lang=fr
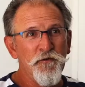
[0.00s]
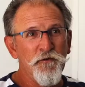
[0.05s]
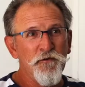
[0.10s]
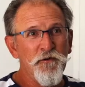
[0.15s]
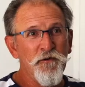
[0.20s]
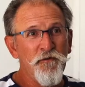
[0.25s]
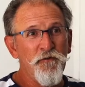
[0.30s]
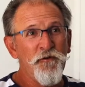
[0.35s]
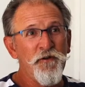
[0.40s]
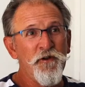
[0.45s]

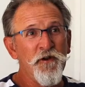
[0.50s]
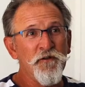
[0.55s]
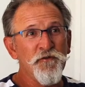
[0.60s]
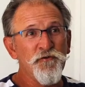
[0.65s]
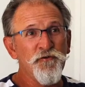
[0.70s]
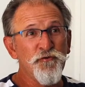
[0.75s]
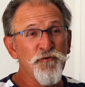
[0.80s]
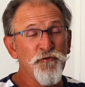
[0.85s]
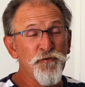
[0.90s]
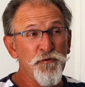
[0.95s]
Ça veut dire que
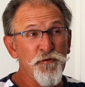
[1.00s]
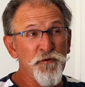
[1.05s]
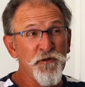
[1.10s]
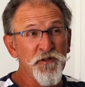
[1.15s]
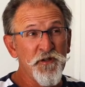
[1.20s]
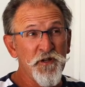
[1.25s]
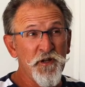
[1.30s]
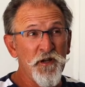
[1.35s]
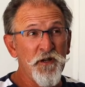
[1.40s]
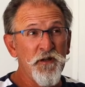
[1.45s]
je suis
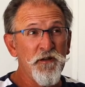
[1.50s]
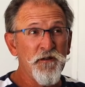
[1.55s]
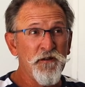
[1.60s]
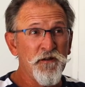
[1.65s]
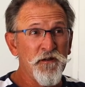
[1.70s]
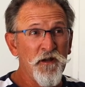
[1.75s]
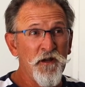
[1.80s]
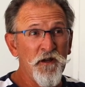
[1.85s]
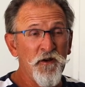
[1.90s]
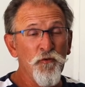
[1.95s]
très
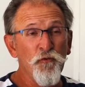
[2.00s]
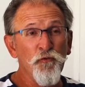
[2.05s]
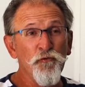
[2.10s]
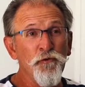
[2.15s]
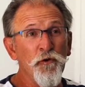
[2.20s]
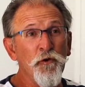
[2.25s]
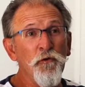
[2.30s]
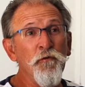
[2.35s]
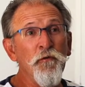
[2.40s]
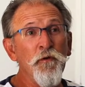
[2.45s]
très
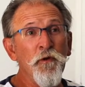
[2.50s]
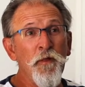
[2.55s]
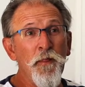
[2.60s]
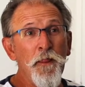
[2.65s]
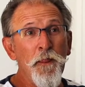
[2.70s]
content